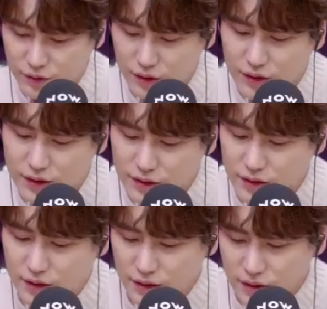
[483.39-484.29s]
어떻게
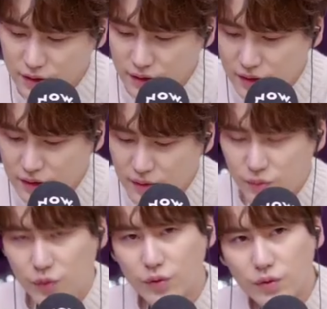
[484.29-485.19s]
될지
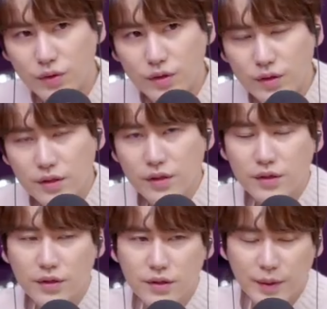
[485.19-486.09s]
뭐
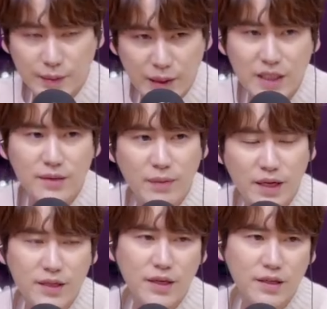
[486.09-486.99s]
많이
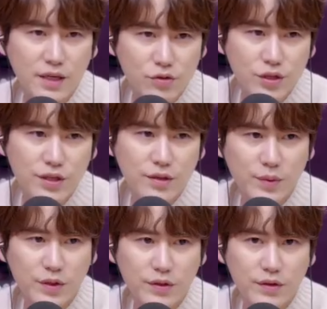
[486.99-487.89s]
많은 사랑을
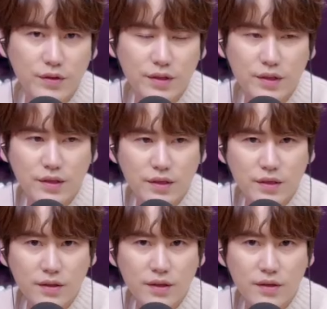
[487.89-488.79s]
해주신다면
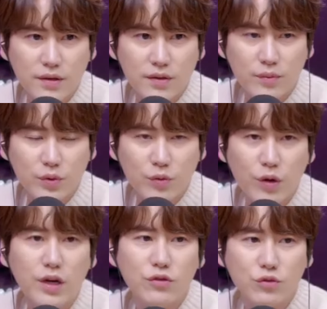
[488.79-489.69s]
어, 뭐
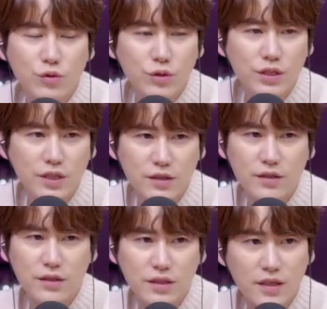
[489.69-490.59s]
월간 윤종신이
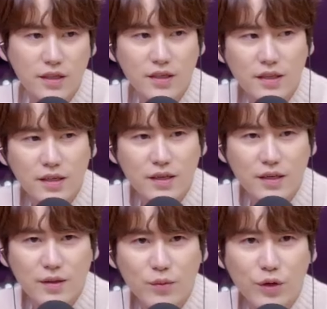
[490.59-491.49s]
있듯이
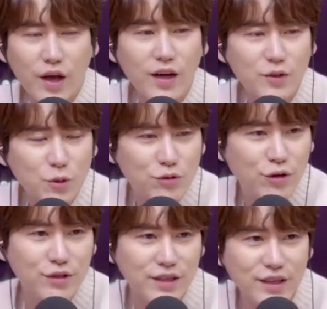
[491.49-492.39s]
개간
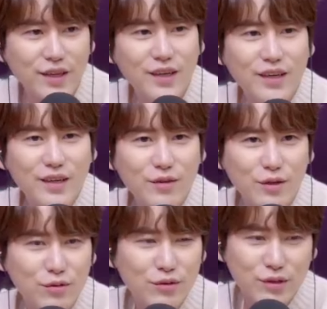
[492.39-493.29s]
조교연이될